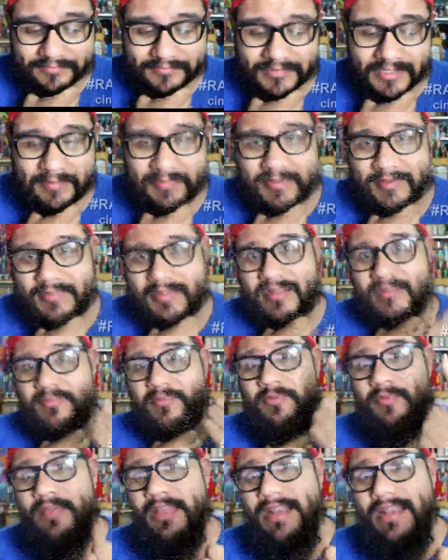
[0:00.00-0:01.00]
la primera es
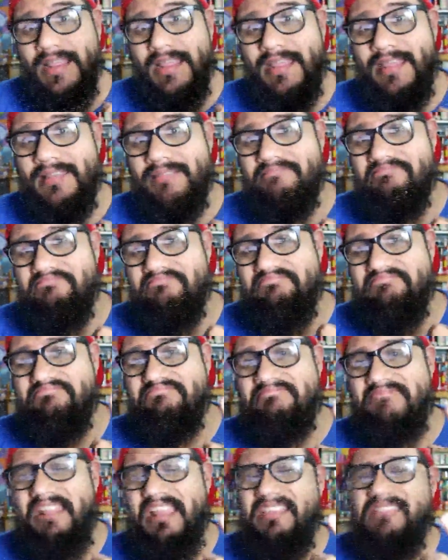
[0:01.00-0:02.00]
muy buena,
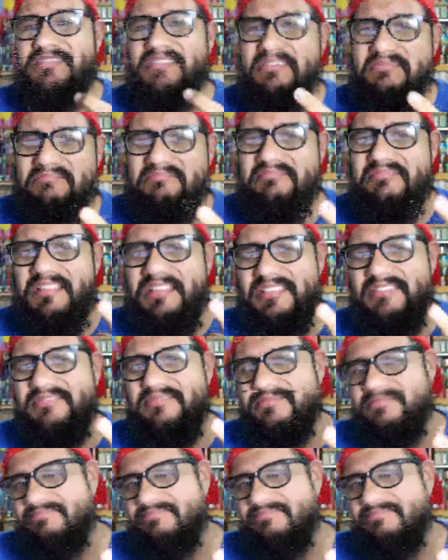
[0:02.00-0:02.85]
la segunda es